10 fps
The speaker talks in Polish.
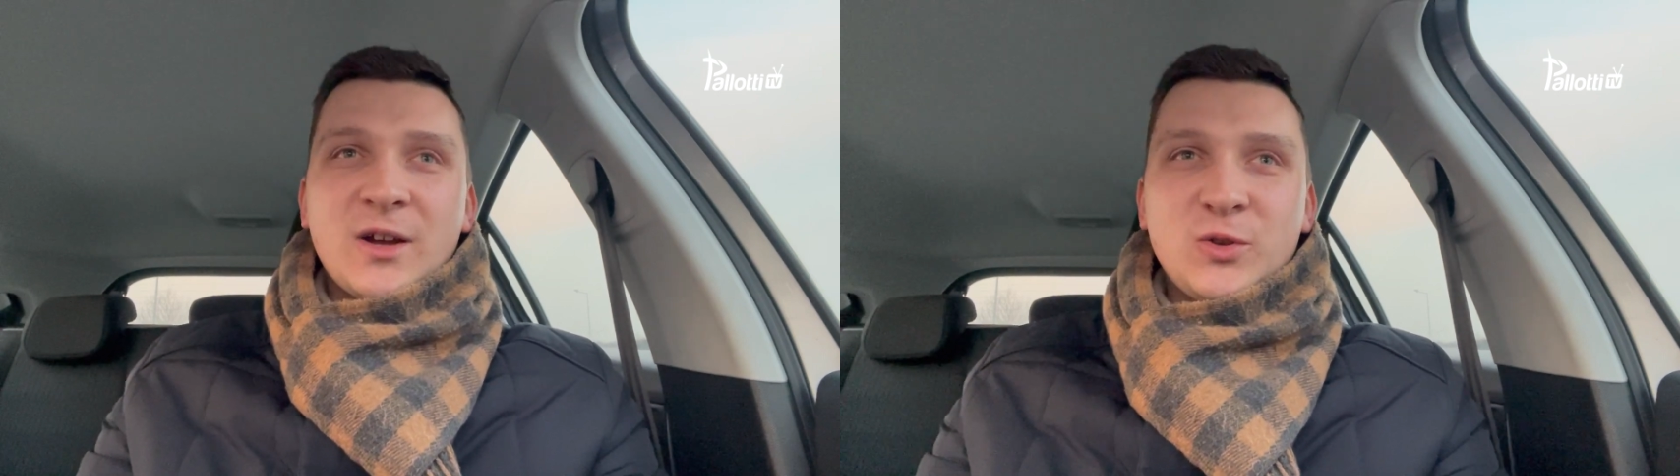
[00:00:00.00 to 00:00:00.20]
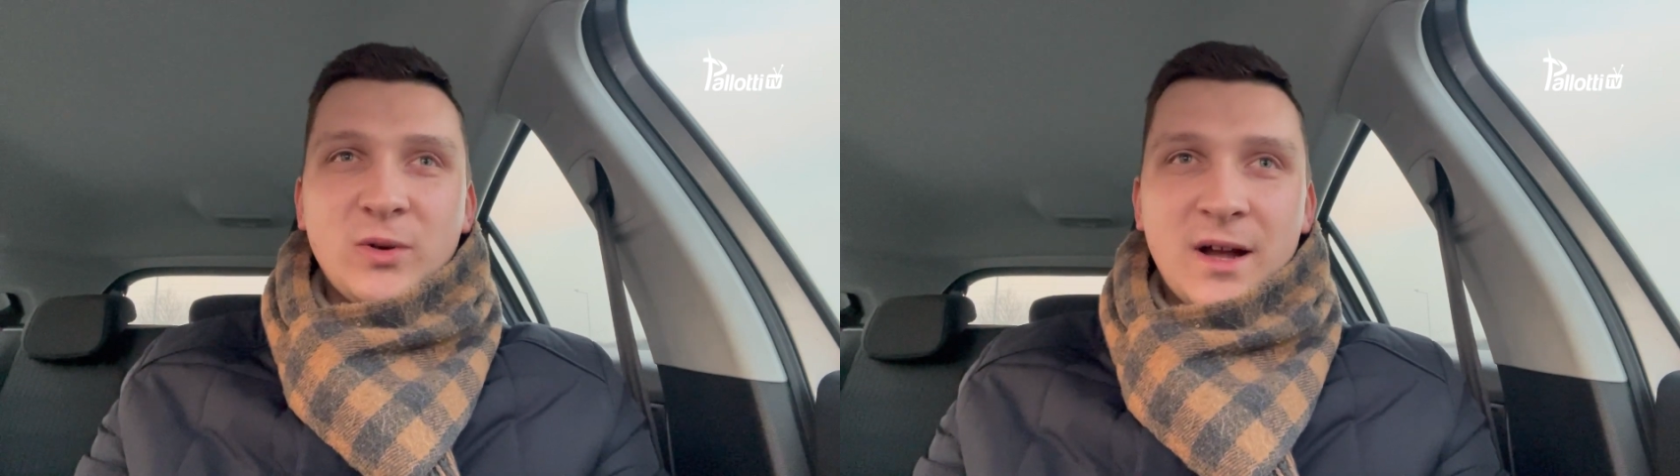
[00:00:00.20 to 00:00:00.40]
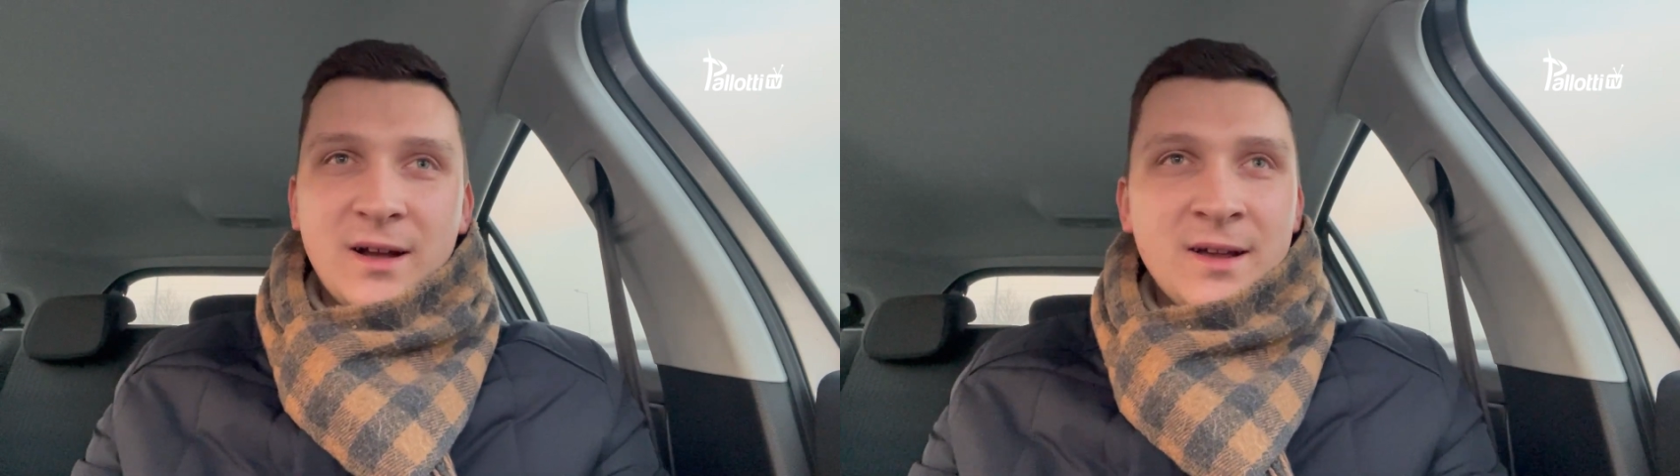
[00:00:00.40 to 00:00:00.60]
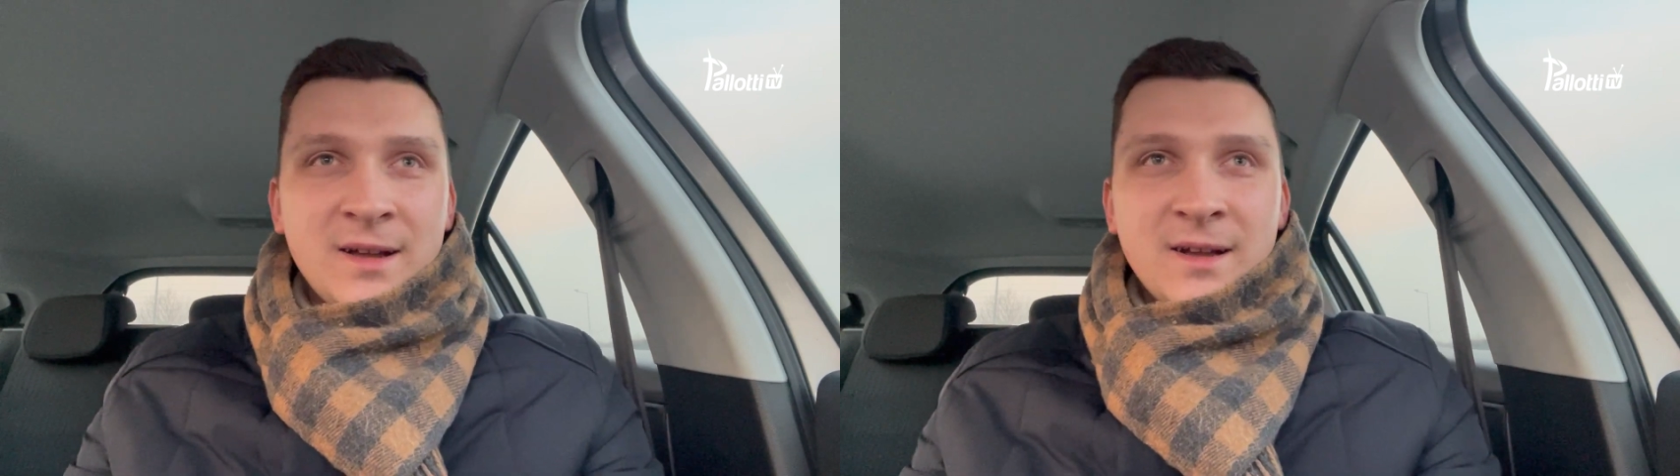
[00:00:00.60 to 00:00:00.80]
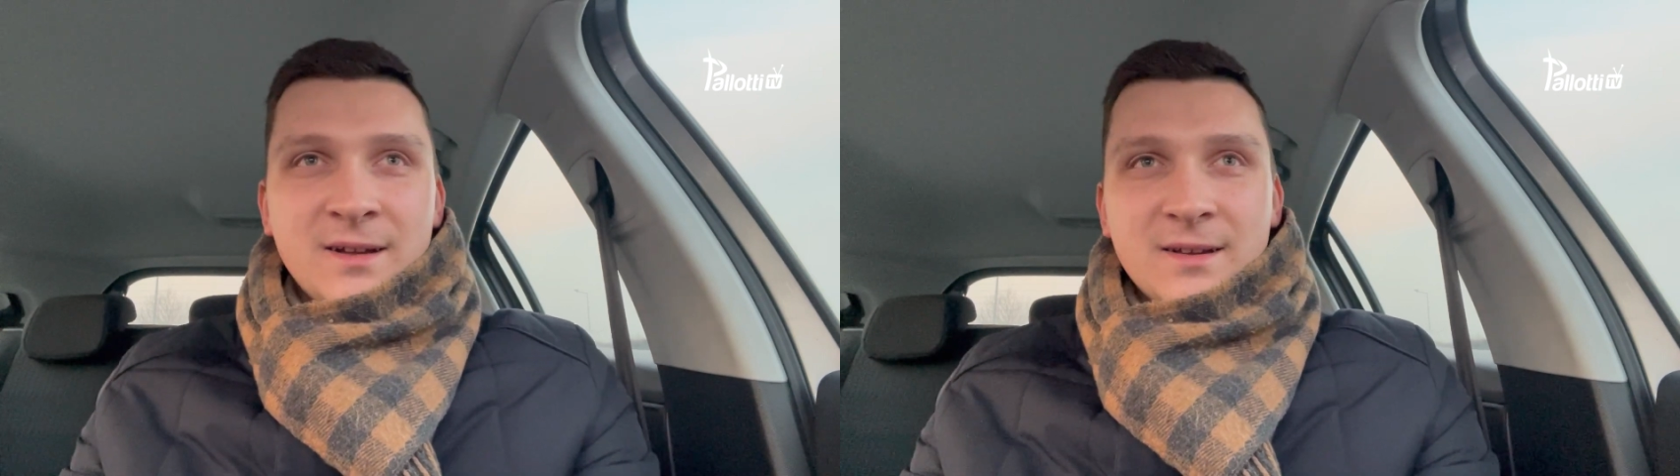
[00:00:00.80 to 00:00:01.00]
która
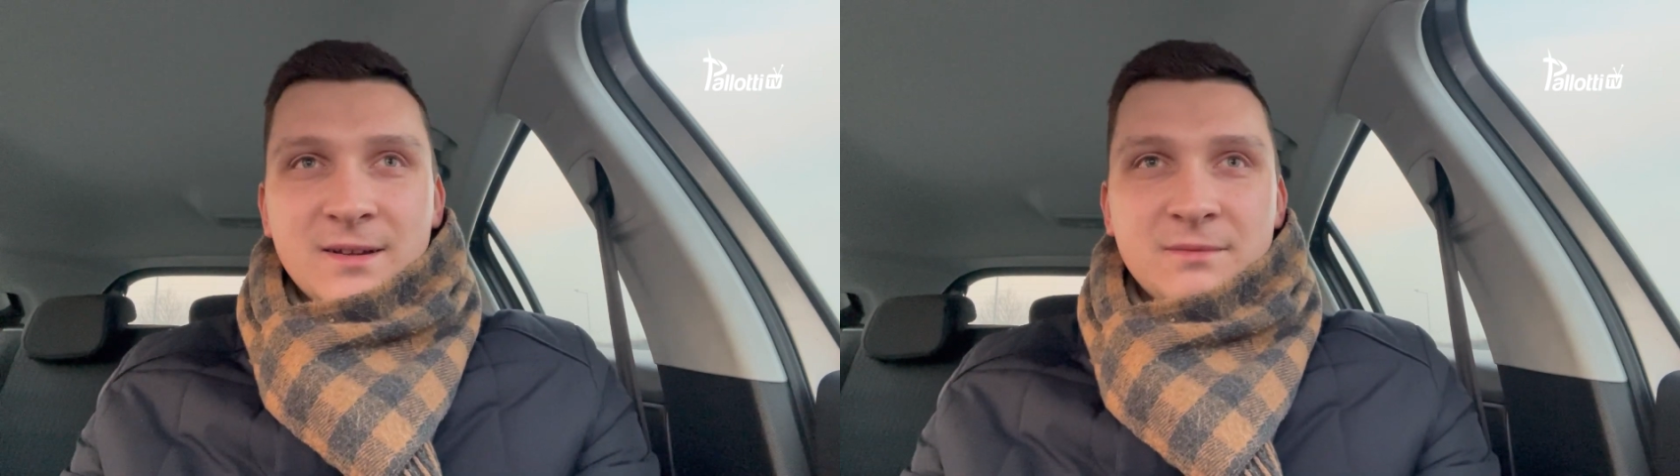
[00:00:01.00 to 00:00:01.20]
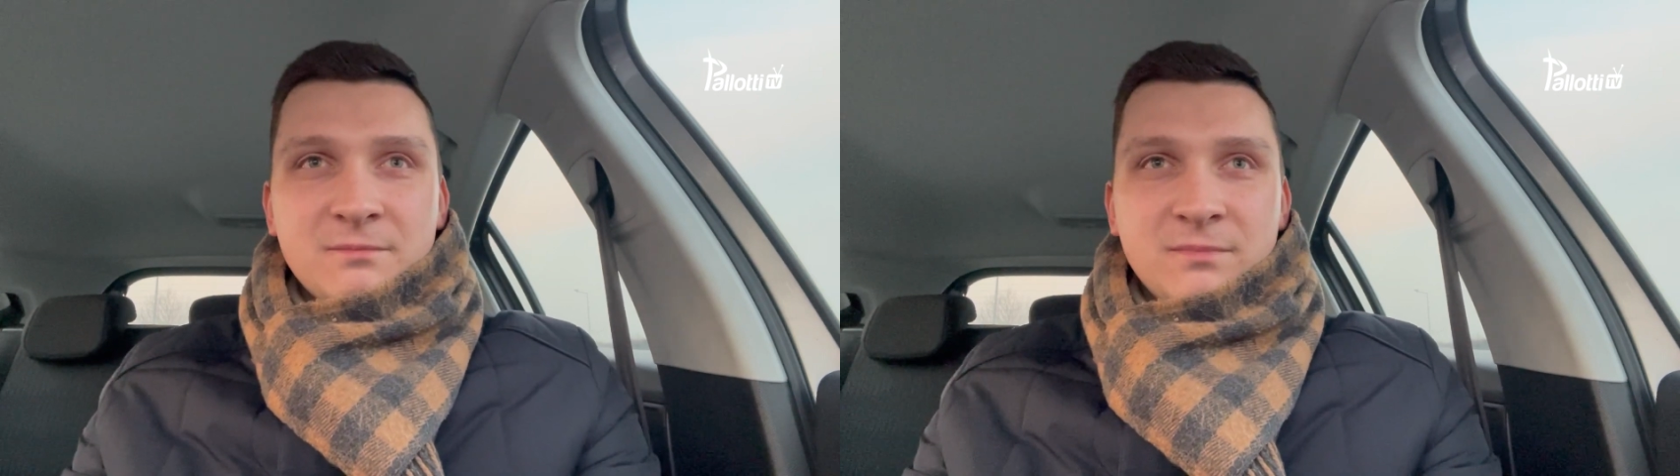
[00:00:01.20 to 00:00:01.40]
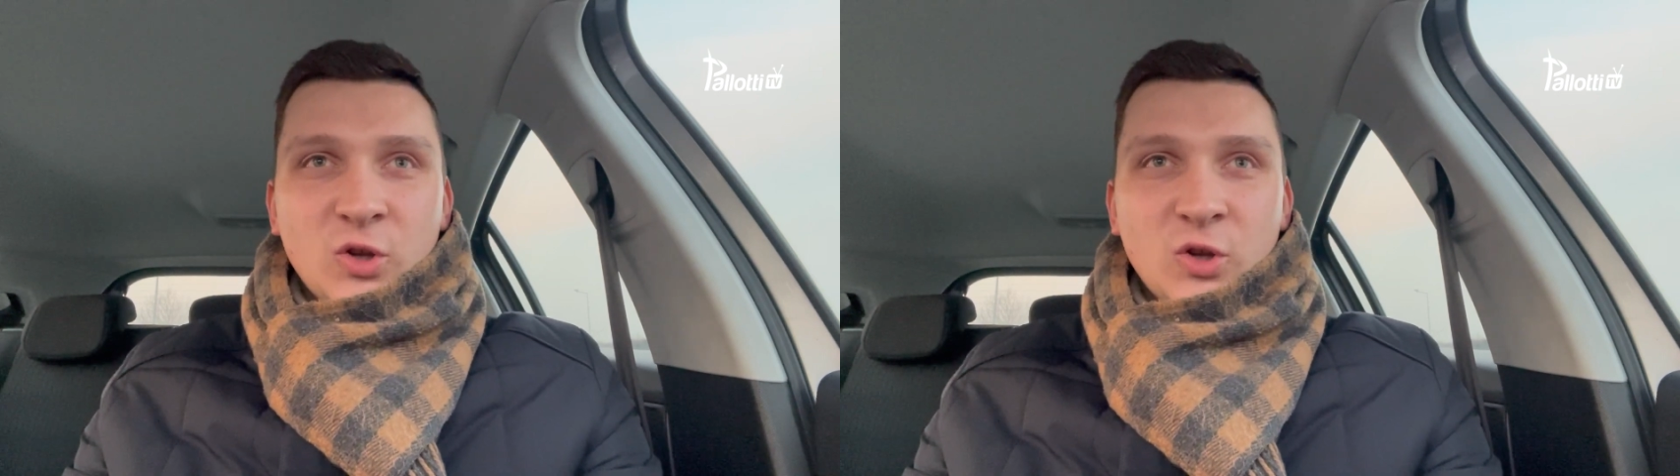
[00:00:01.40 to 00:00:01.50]
y,